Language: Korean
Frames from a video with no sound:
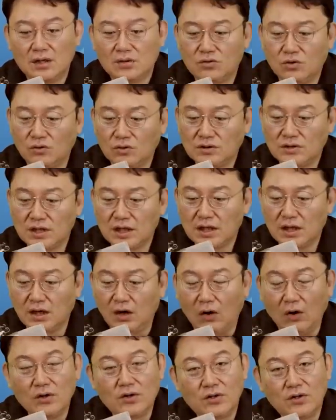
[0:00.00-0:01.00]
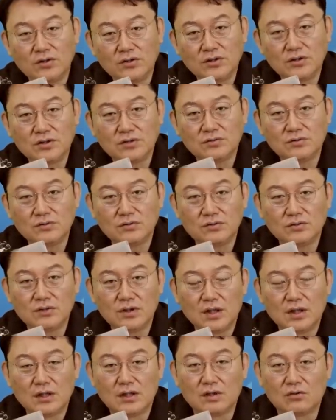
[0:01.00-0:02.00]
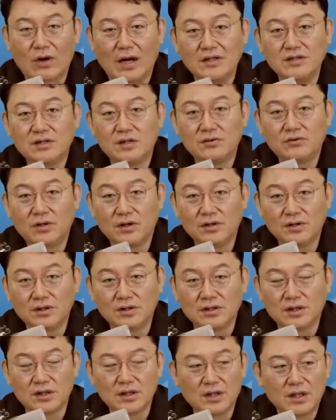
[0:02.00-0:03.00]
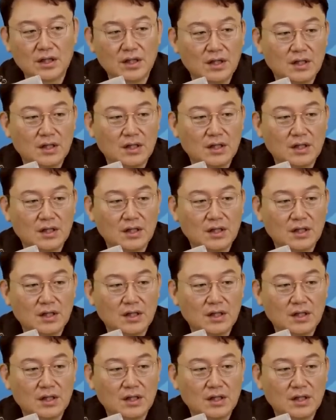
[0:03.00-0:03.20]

독재가 어떤 식으로 관철되었는지